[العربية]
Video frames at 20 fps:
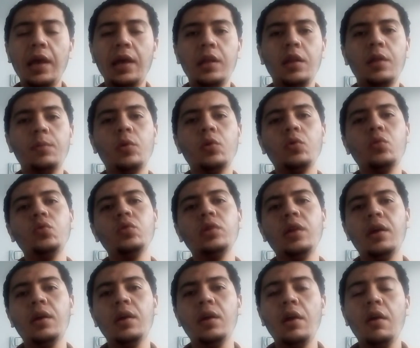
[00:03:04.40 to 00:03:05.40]
اللي
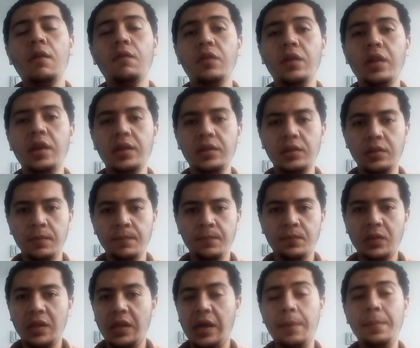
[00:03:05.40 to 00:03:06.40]
موجودة في الهند
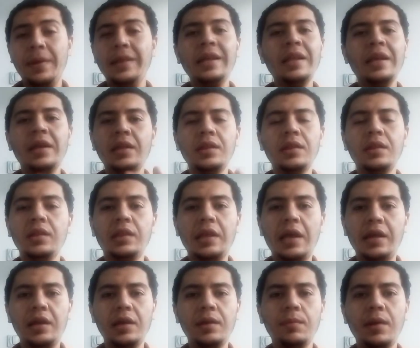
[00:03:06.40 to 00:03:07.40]
كمان الهند
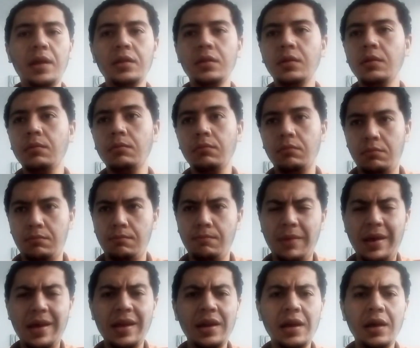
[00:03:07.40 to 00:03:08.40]
تقريبا
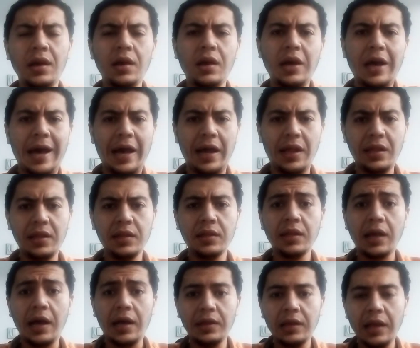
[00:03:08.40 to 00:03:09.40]
امبارح
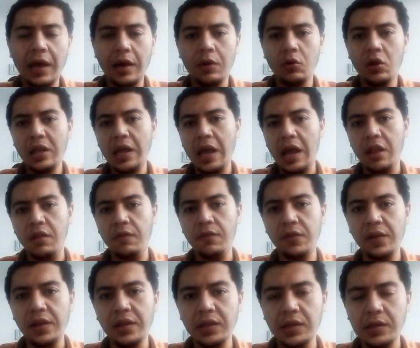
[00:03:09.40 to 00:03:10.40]
اعلنت عن حوالي
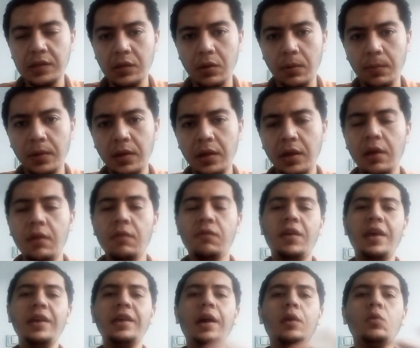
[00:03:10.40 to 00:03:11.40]
2000 اصابه
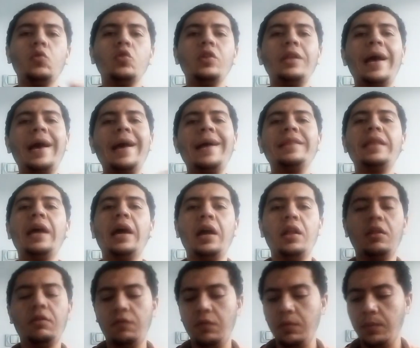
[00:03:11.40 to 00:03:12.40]
فهي كلها
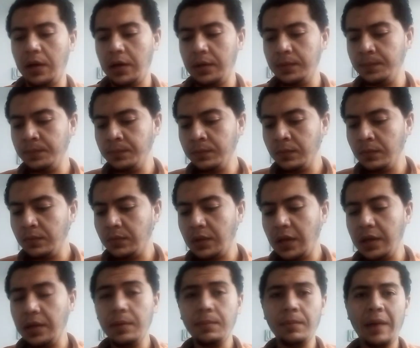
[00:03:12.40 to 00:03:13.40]
دخلت في بعض
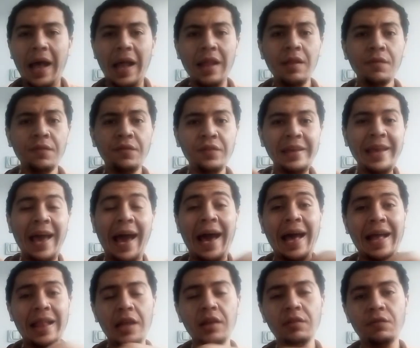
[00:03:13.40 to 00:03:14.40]
طيب هل في
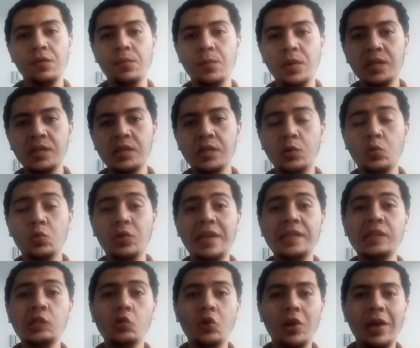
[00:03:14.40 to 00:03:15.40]
حالات في مصر وده
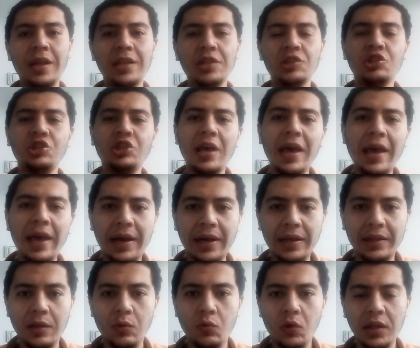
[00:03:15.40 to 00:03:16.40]
السؤال الشائع
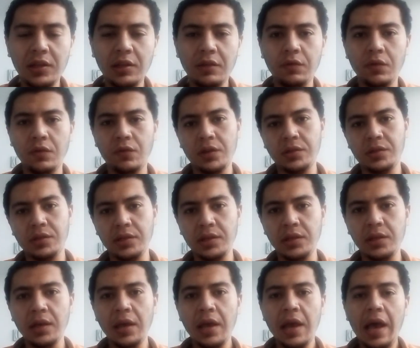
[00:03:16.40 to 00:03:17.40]
دلوقتي في الفترة دي
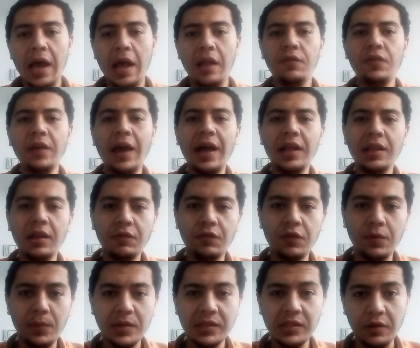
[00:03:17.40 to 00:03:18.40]
هل في حالات في
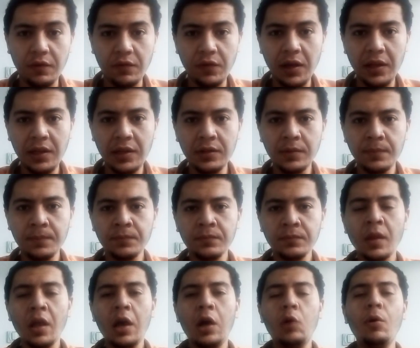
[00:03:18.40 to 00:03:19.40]
مصر فعلا
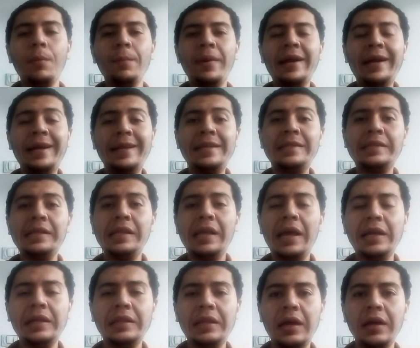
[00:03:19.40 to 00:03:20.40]
هو امبارح رئيس
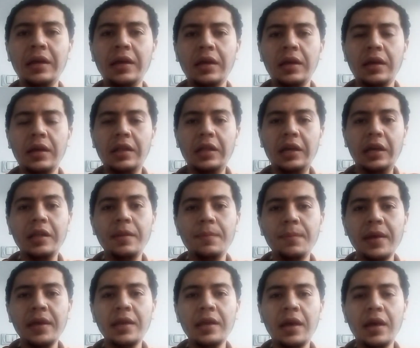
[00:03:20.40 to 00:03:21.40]
اللجنة
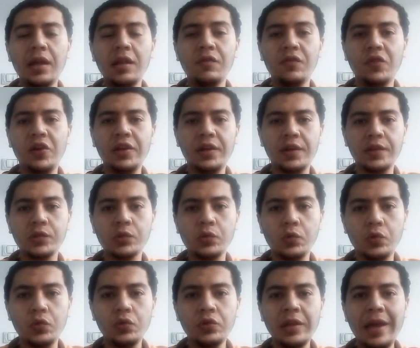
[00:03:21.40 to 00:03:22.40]
العلمية لفيروس
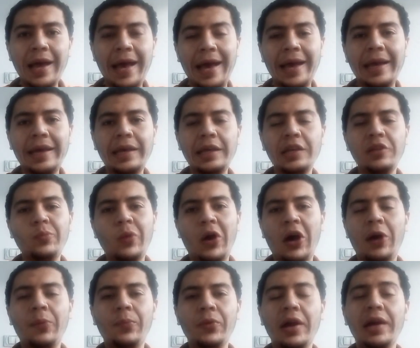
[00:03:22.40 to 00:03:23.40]
كورونا أكد
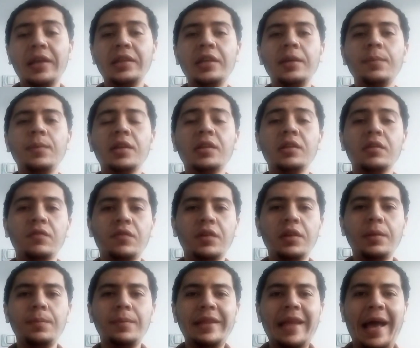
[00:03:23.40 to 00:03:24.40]
مع عمرو أديب إن
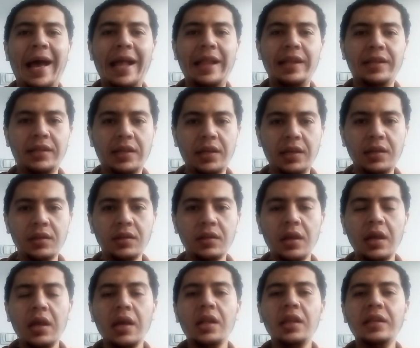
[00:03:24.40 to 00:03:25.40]
في من حالتين
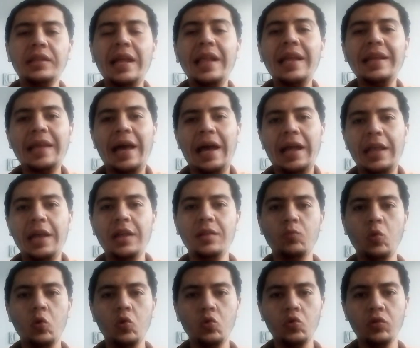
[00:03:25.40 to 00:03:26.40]
لثلاث
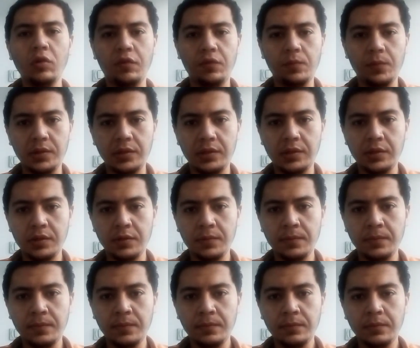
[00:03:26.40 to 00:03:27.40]
حالات موجودة في مصر
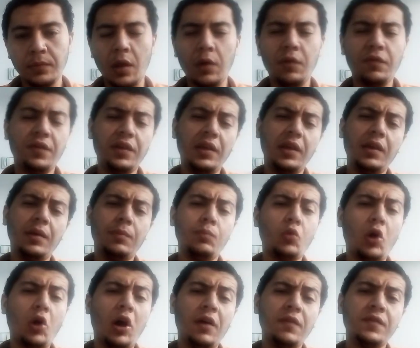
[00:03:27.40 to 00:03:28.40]
في
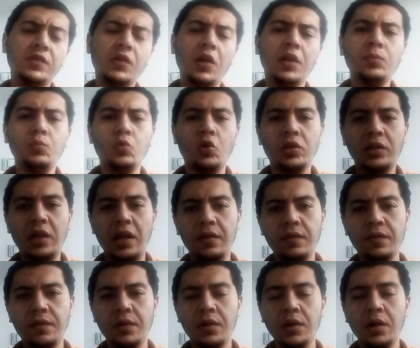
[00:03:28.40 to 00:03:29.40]
محافظات
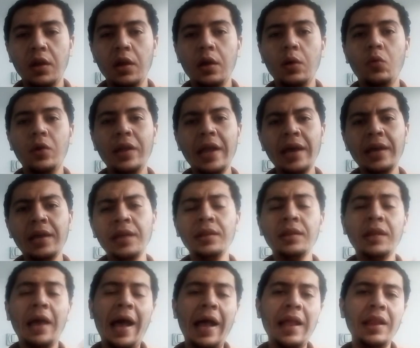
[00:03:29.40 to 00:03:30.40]
مختلفة ولكن
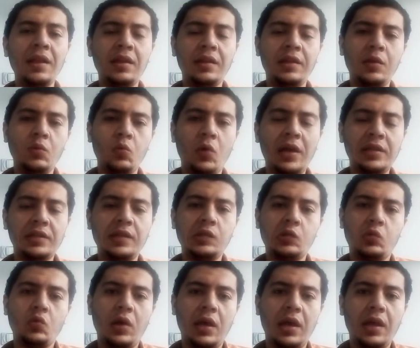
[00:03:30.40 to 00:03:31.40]
هل دلوقتي
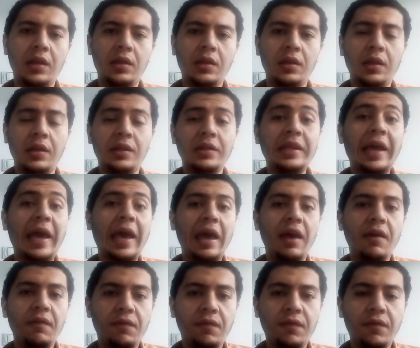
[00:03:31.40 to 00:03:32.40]
السؤال
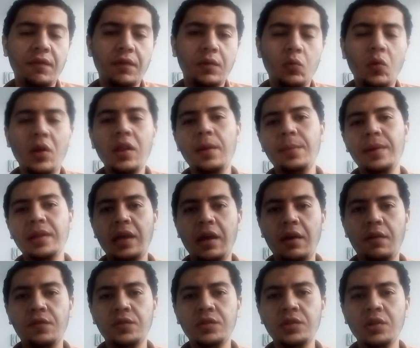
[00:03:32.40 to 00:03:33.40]
نخاف ولا ما
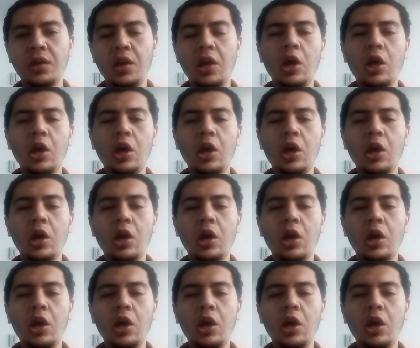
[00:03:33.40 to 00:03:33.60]
نخافش